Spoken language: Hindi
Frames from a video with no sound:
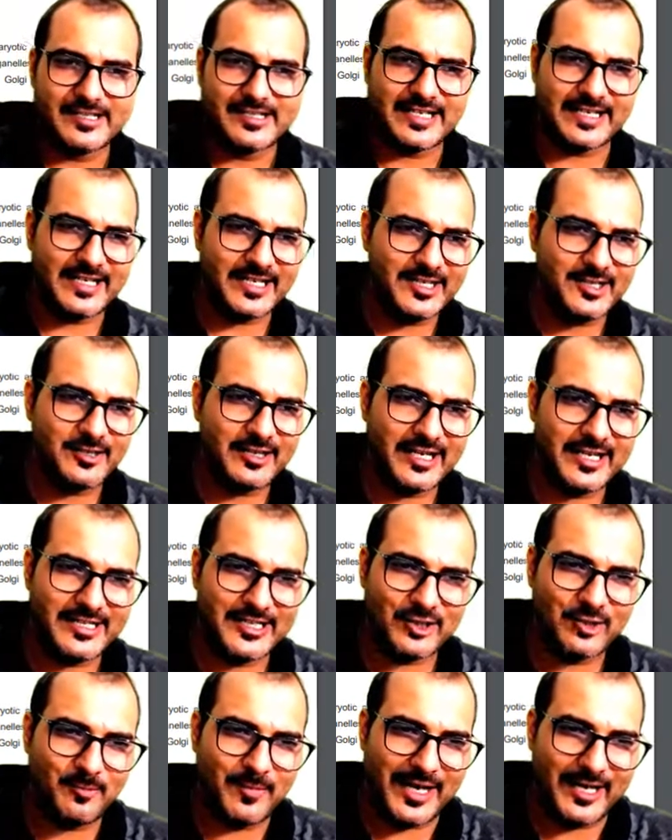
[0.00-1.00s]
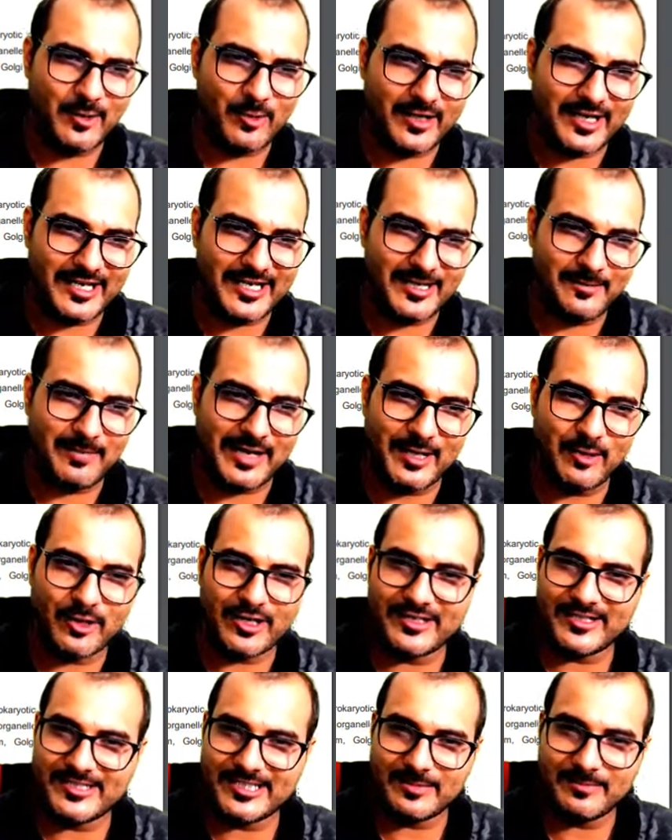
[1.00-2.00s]
सेकेंड जो है ये तो बायो का है बायो
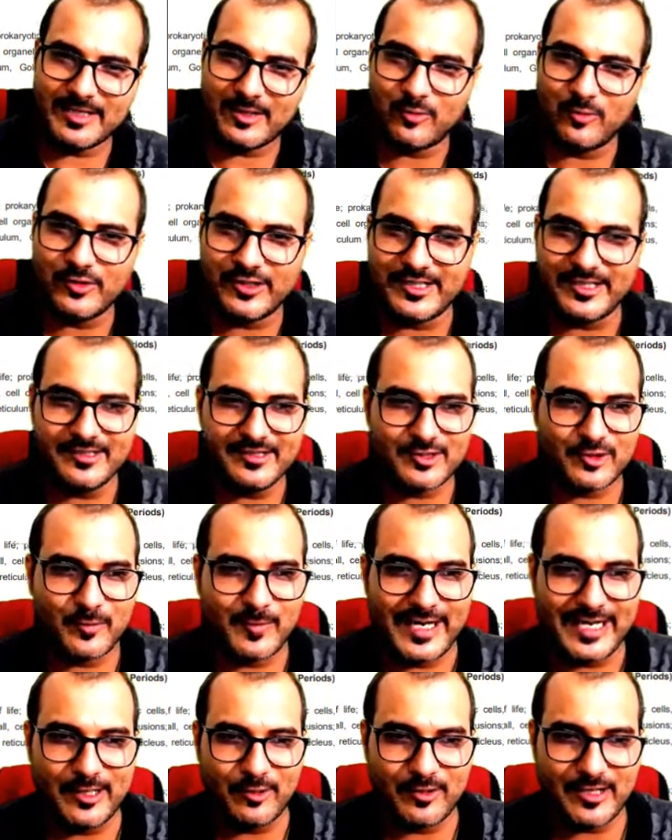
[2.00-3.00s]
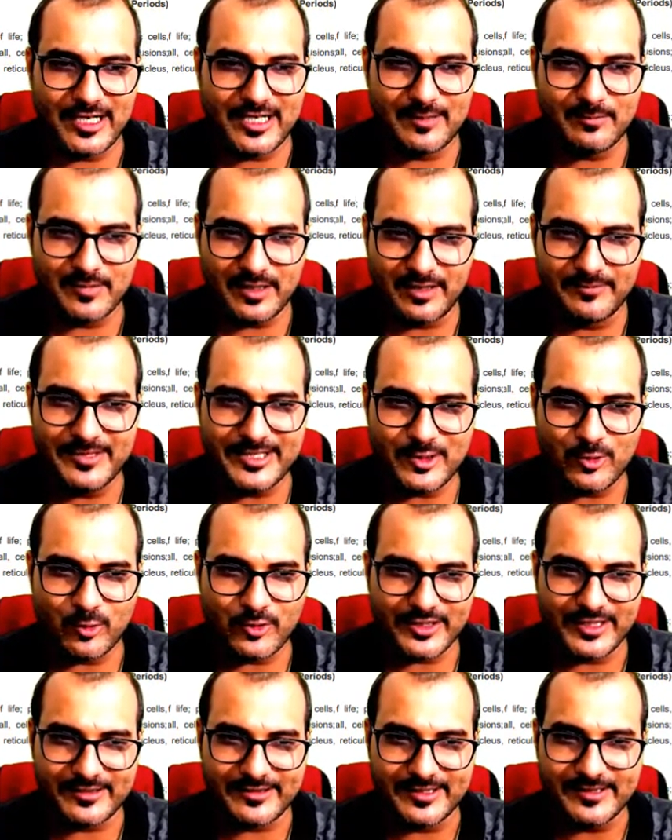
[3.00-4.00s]
का टीचर मैं हूं नहीं तो बायो का हम अभी छोड़
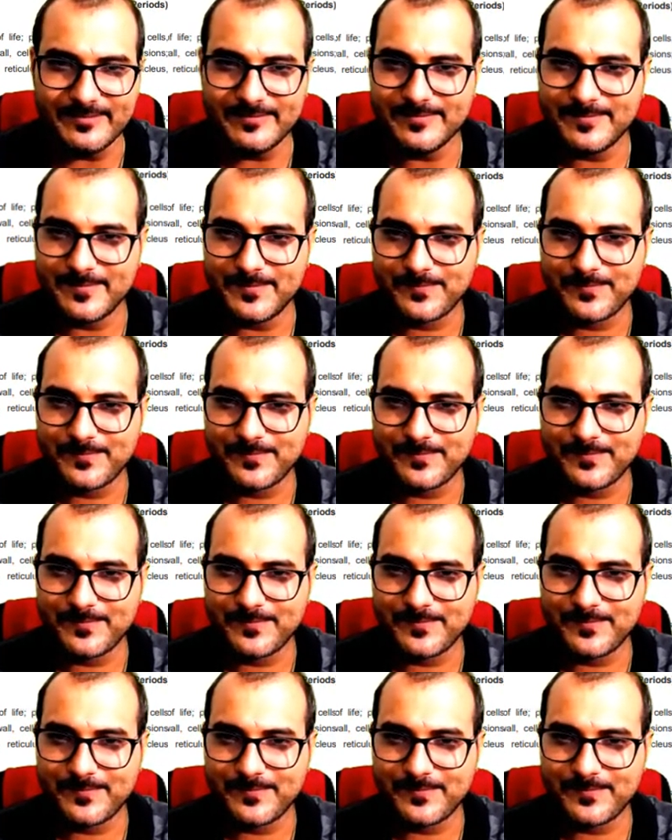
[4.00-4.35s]
देते हैं